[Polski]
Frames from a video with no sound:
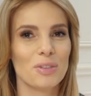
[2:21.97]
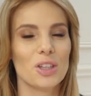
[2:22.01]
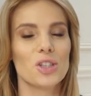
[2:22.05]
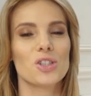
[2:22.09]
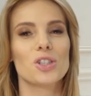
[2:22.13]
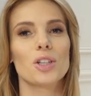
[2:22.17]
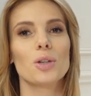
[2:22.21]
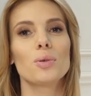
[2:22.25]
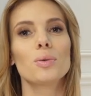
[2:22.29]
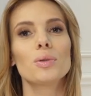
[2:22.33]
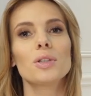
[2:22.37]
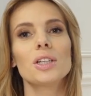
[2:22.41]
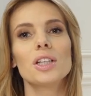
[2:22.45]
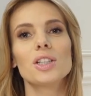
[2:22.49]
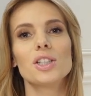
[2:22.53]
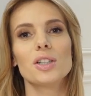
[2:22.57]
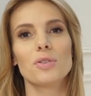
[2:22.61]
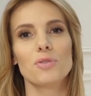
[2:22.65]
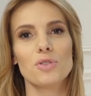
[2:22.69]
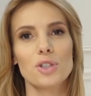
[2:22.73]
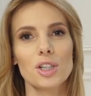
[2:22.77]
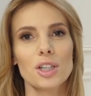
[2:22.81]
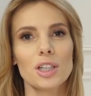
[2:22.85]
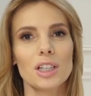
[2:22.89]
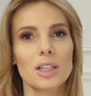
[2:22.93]
Szczególnie
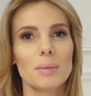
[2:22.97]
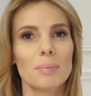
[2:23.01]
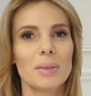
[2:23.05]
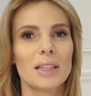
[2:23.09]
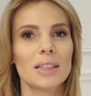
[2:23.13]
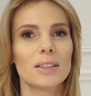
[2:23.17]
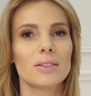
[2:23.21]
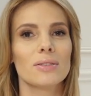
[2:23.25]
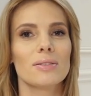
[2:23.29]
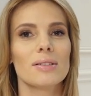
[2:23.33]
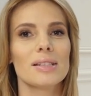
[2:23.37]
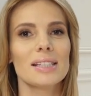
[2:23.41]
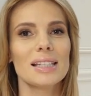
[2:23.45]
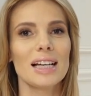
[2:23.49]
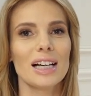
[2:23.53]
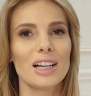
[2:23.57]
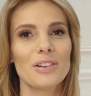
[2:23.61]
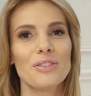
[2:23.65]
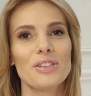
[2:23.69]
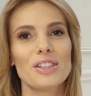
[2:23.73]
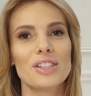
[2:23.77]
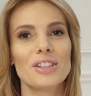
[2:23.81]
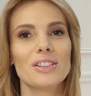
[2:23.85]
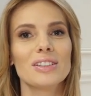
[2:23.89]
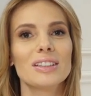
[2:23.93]
dziewczynki będą
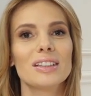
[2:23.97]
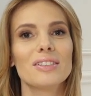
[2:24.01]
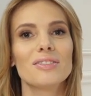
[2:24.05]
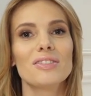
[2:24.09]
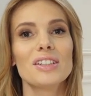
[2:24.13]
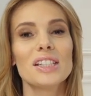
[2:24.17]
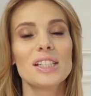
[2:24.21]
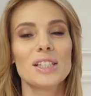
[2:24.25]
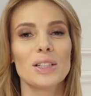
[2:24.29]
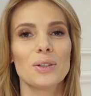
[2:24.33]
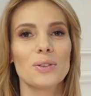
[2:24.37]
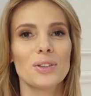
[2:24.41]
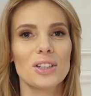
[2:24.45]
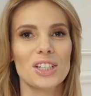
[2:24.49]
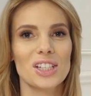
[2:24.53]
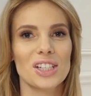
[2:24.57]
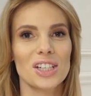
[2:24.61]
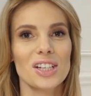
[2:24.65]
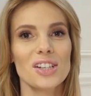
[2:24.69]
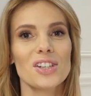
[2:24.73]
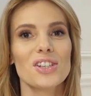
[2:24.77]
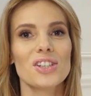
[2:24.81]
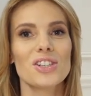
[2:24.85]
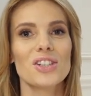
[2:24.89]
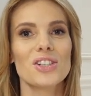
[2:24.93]
zachwycone wizją
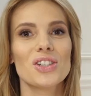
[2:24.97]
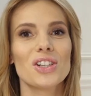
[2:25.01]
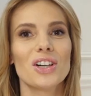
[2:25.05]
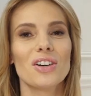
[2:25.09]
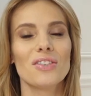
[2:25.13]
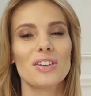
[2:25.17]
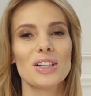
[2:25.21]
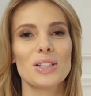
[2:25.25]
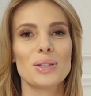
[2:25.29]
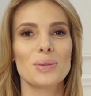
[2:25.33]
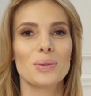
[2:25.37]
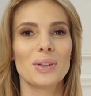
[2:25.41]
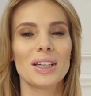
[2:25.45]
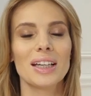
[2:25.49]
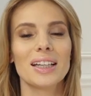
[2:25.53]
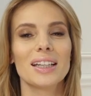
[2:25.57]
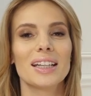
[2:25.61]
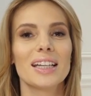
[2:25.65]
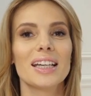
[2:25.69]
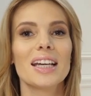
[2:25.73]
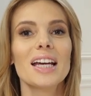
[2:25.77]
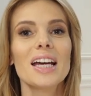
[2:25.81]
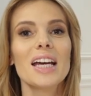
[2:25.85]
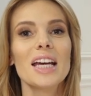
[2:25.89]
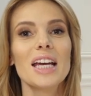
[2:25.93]
księżniczkowej
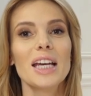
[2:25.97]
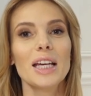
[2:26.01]
sukienki